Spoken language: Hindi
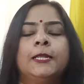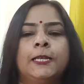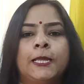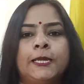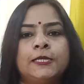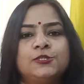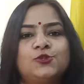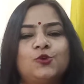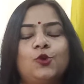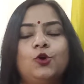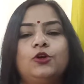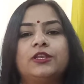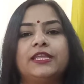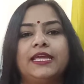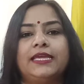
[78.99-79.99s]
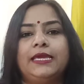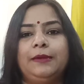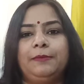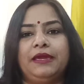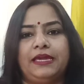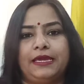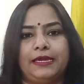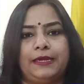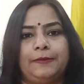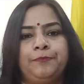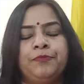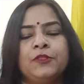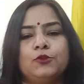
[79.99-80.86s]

लेकिन जो लोग रेकी में हैं